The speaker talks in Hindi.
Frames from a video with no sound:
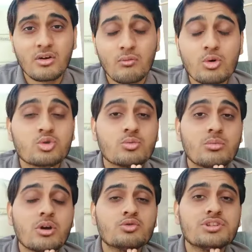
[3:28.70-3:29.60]
वो
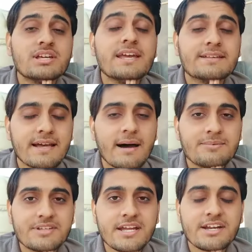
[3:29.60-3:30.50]
तुम्हें उसी के
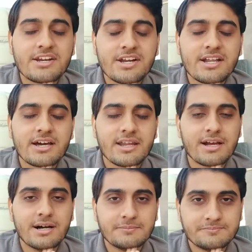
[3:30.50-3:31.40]
हिसाब से ट्रीट
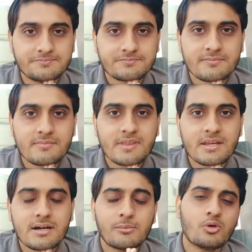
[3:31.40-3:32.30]
करेगा
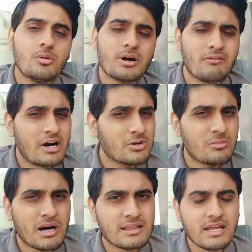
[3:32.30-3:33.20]
अब कोई भगवान
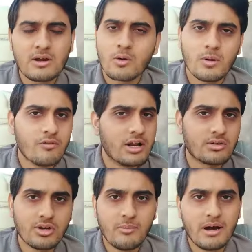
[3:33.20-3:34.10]
को मानता है कोई भगवान
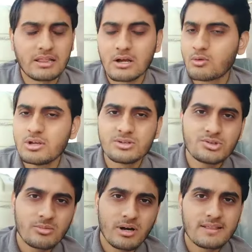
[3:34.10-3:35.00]
को नहीं मानता कोई
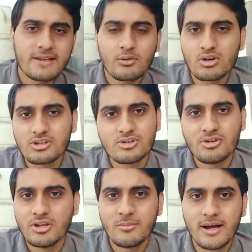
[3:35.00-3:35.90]
किसी को मानता है कोई किसी
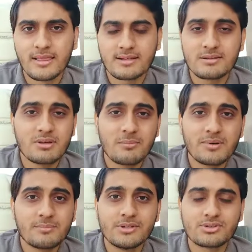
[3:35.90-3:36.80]
को नहीं मानता सबकी
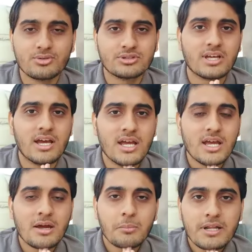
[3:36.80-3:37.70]
अपनी अपनी सोच है
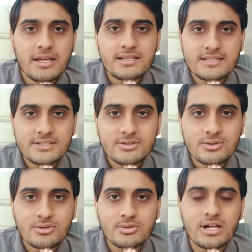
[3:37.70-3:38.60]
बट ये चीज़
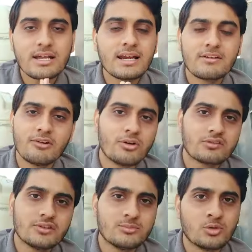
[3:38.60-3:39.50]
तो अलग अलग
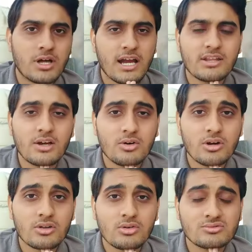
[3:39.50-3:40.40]
फिलोसफीज भी उठा के
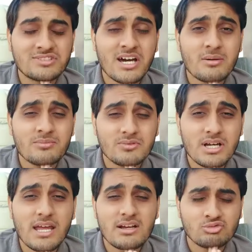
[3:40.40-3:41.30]
देखोगे तो कर्म
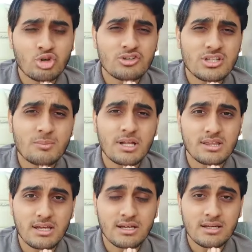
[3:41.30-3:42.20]
का एक कॉन्सेप्ट
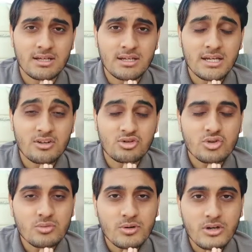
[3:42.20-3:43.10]
आता है कि जो
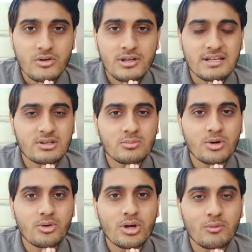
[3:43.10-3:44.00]
तुम करोगे जैसा तुम
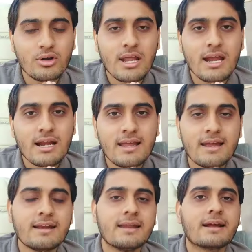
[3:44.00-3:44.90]
करोगे वो डायरेक्टली या
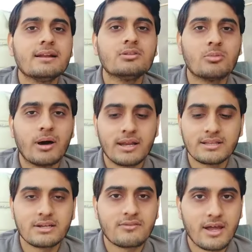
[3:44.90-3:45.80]
इनडायरेक्टली तुम्हारी
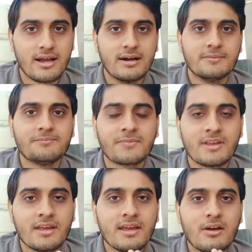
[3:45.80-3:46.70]
तरफ आएगा
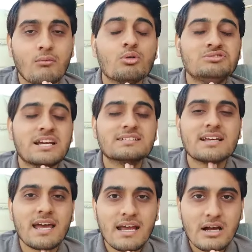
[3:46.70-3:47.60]
वो
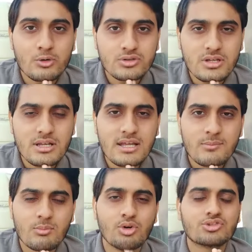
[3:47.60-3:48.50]
कैसे आएगा उसके लिए
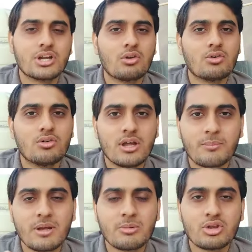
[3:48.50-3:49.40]
भी बहुत सारे लोगों ने
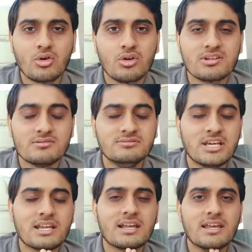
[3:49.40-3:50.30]
अपनी अपनी थ्योरीज
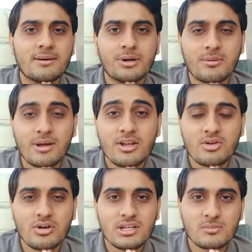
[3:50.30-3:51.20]
दे रखी है बट मेरी
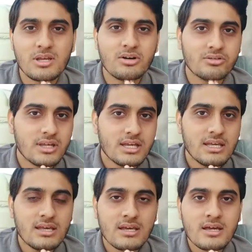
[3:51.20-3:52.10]
थ्योरी इसमें यह होती है
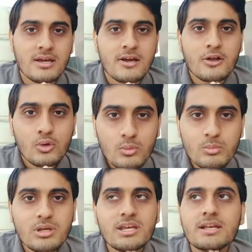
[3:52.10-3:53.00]
कि
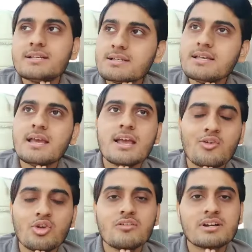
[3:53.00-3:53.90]
तुम भी इसी एक
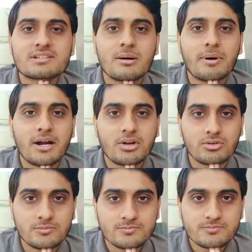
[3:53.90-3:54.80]
यूनिवर्स का पार्ट हो